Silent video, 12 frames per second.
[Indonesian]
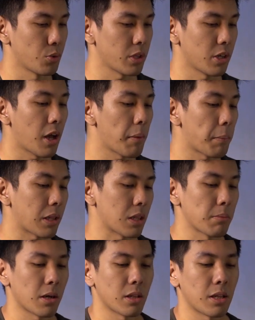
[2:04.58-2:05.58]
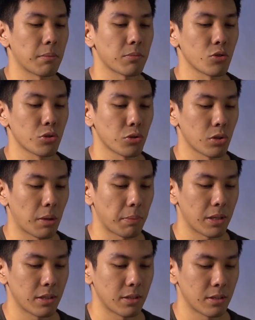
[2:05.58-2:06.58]
dua tiga empat lima enam tujuh
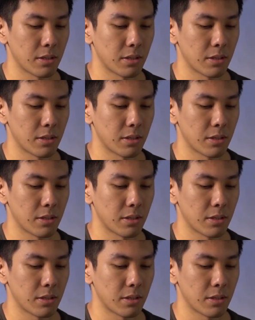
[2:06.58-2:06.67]
delapan